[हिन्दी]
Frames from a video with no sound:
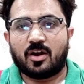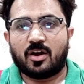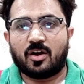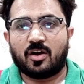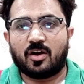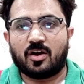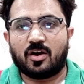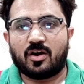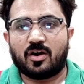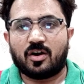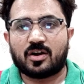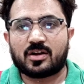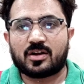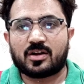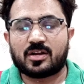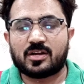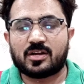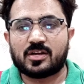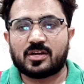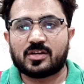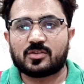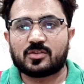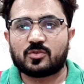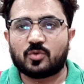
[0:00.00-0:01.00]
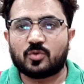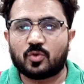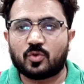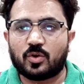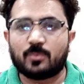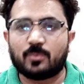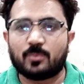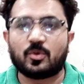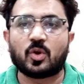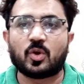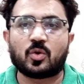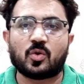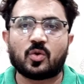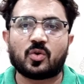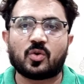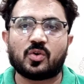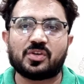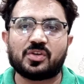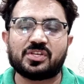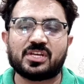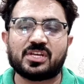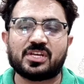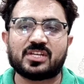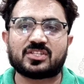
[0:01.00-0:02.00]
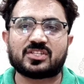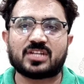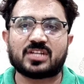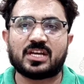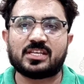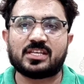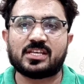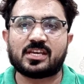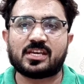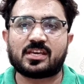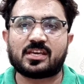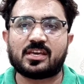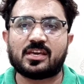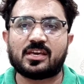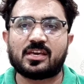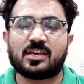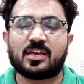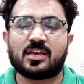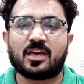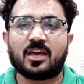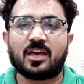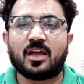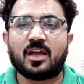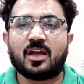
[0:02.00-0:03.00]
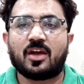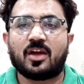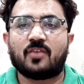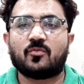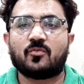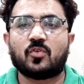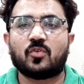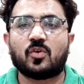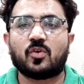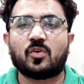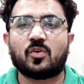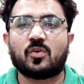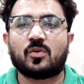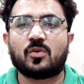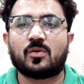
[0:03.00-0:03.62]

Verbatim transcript: और दोनों मुल्कों को ये चाहिए कि वो